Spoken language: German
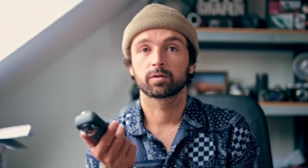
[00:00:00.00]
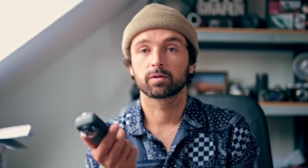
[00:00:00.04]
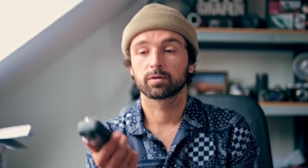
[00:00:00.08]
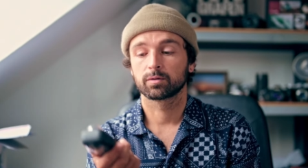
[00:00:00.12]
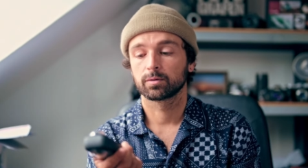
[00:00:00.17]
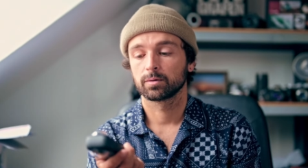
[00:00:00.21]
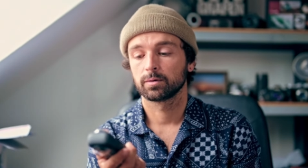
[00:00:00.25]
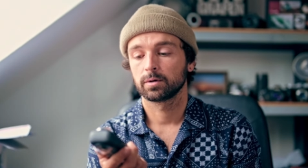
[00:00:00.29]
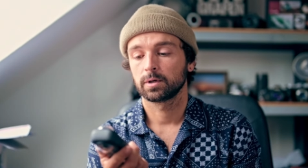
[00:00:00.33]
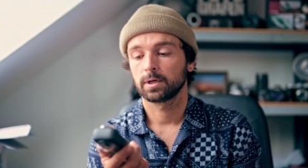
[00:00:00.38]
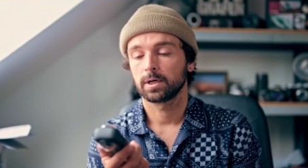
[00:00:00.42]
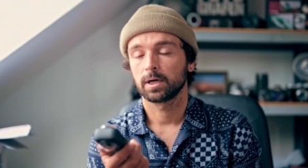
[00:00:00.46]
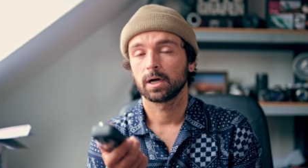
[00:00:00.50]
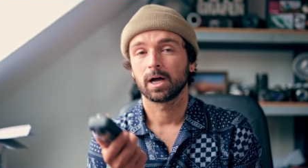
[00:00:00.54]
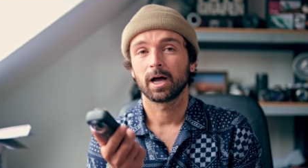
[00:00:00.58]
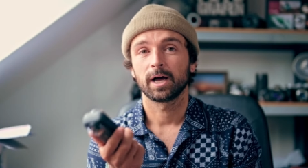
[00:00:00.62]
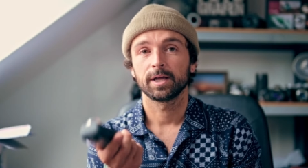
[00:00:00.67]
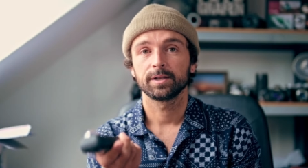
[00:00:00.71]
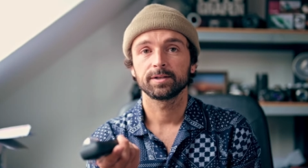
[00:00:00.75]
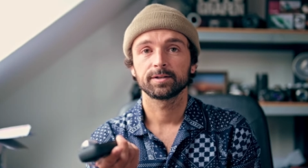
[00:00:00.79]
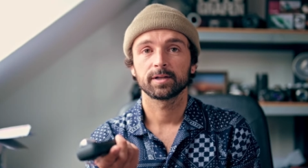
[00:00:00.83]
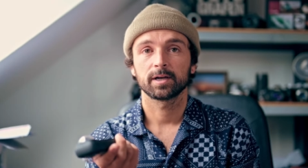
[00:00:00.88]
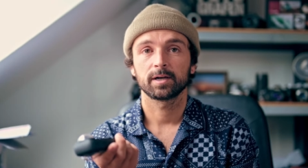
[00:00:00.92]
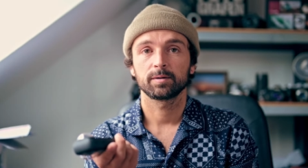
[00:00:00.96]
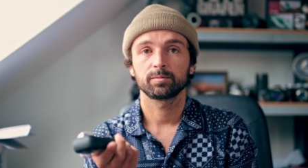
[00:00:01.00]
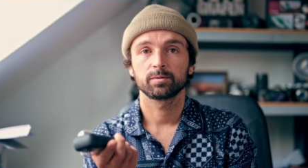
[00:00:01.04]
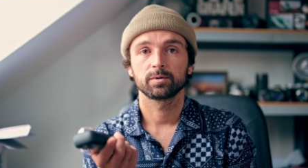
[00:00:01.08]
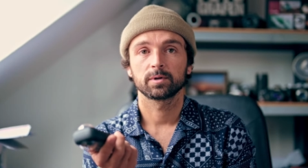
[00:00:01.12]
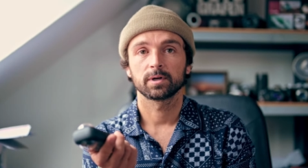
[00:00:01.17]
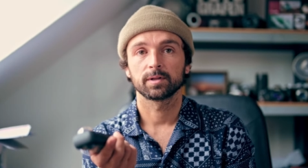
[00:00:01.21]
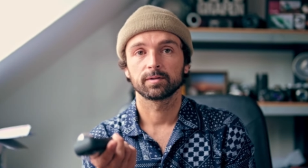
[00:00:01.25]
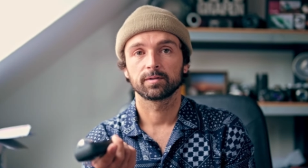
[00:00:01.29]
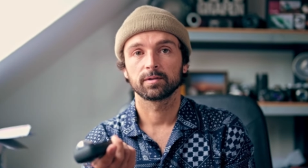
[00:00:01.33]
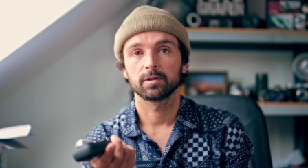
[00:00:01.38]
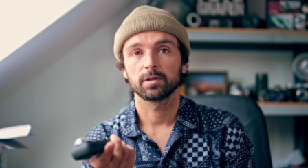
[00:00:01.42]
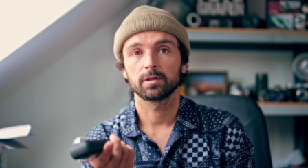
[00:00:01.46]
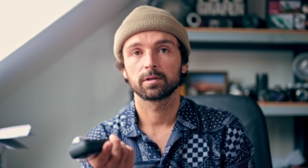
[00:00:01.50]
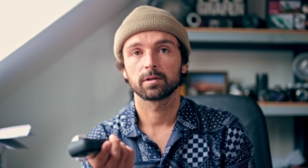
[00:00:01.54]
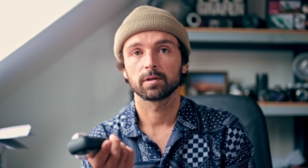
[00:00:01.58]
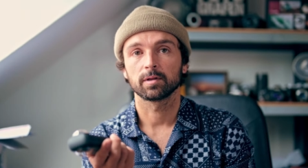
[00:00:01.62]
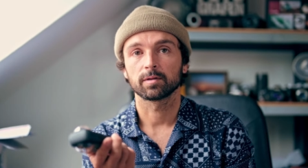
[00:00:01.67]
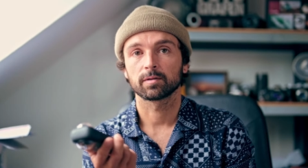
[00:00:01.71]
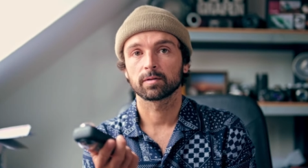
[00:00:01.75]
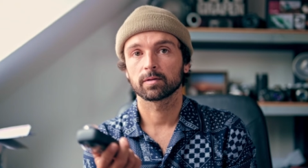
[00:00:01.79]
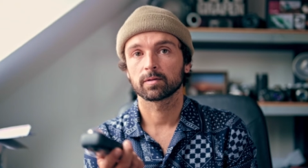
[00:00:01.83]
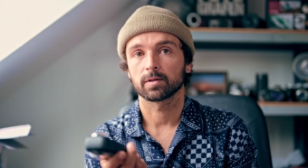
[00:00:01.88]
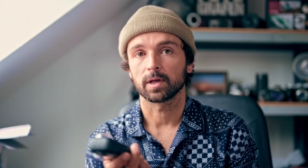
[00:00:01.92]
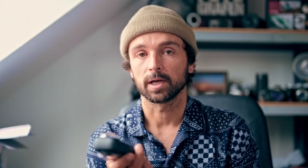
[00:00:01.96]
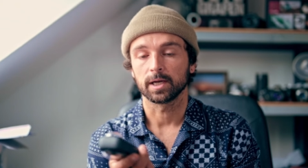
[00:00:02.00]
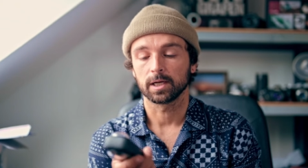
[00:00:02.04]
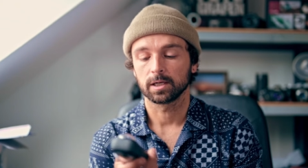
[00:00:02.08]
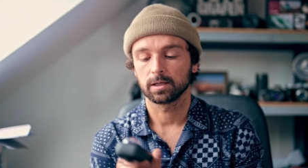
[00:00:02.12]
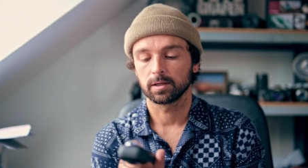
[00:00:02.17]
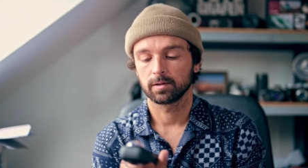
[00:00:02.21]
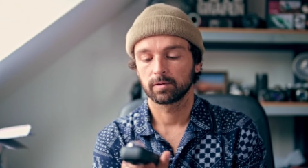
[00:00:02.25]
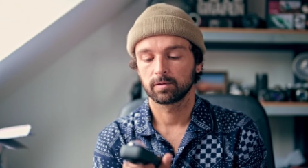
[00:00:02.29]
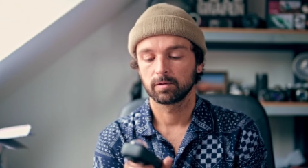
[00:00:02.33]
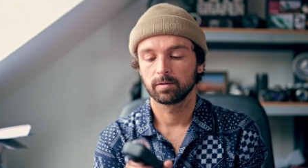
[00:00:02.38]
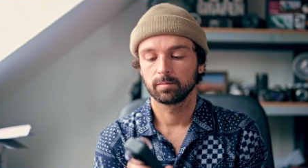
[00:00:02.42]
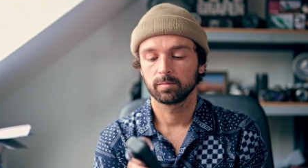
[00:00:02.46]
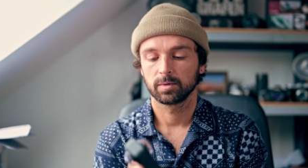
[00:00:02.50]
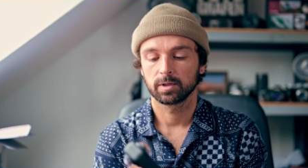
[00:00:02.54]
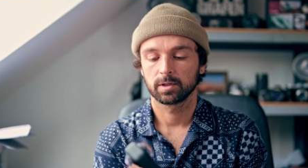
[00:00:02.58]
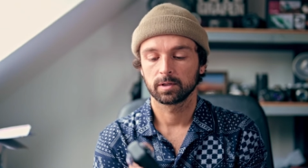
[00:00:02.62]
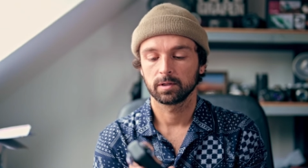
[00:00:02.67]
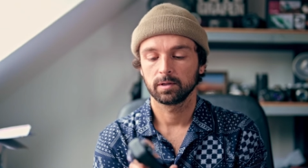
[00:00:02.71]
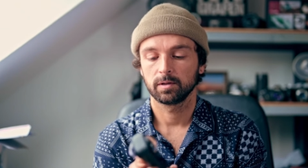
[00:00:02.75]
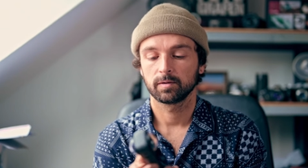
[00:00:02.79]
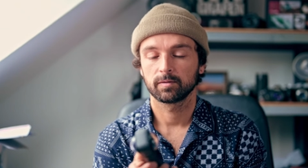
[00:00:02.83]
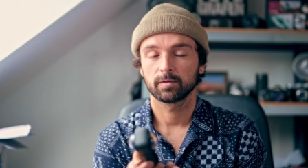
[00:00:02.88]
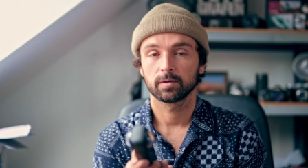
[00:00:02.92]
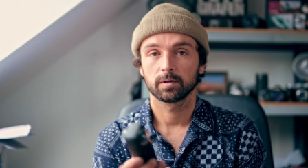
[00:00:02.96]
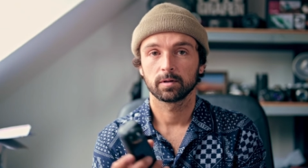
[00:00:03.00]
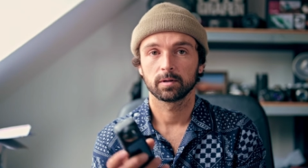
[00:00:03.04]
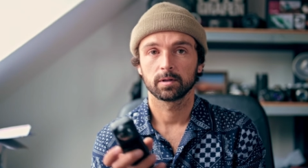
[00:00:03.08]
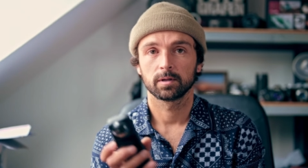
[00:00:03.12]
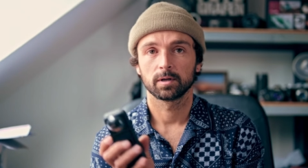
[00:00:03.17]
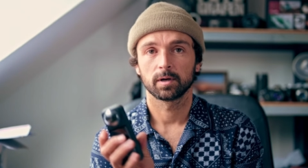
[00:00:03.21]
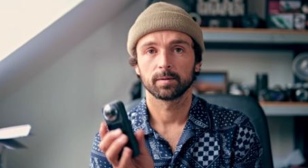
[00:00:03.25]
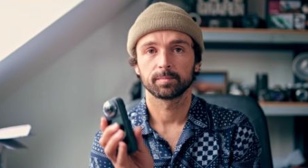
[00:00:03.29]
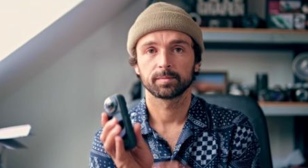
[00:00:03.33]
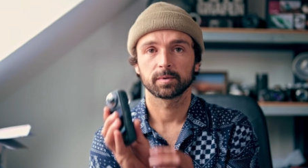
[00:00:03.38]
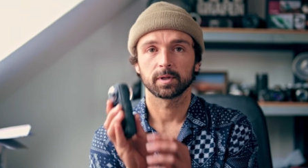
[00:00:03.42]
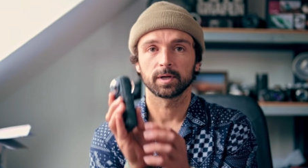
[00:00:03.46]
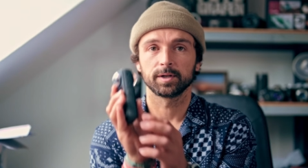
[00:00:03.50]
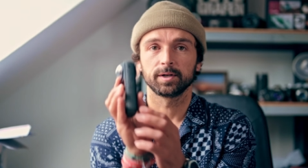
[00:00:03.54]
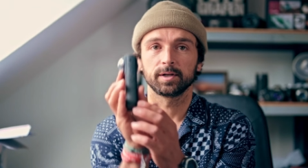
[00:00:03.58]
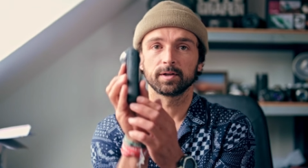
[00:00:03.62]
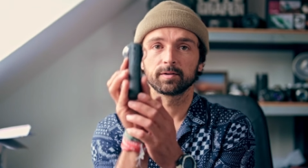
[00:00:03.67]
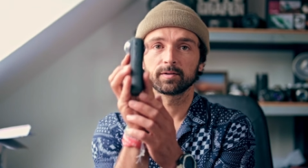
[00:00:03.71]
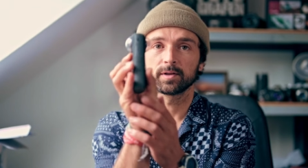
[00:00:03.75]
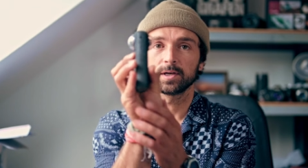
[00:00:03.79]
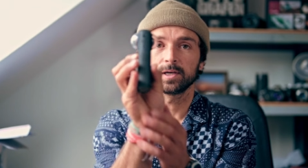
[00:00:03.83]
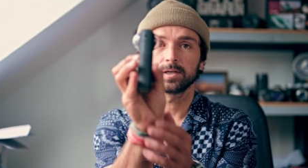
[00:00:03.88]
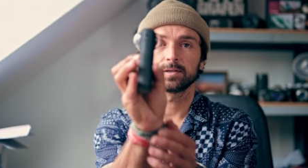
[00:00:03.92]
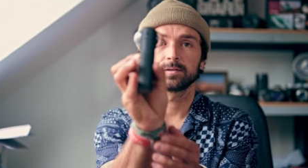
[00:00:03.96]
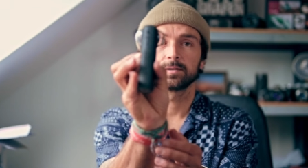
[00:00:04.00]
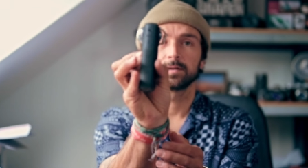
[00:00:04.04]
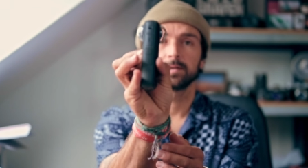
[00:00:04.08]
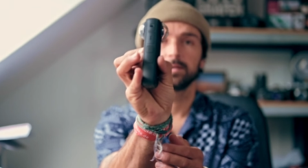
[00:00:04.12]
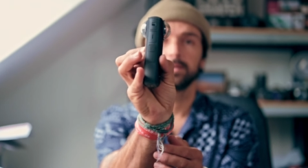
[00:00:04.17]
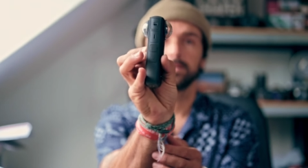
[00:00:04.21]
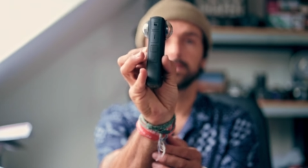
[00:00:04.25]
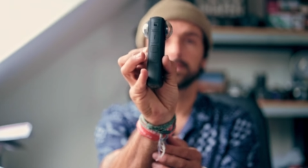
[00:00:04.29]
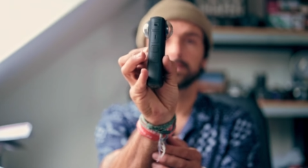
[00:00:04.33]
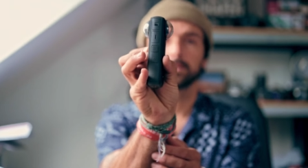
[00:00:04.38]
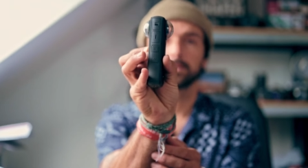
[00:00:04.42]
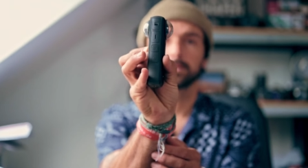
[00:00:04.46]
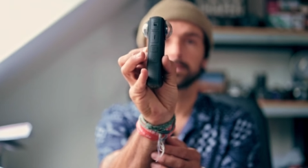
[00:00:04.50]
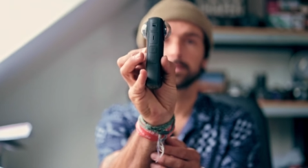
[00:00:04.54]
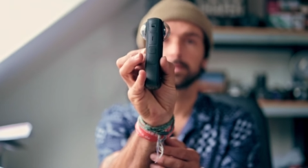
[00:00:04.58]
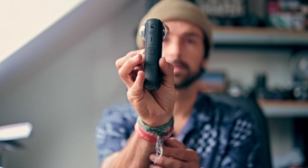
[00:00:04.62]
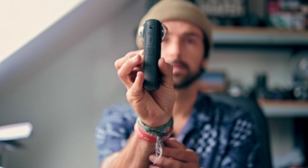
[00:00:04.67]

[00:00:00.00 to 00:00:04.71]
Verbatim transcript: Zur Handhabung an sich ist es eigentlich ziemlich easy. Ihr habt an der Seite hier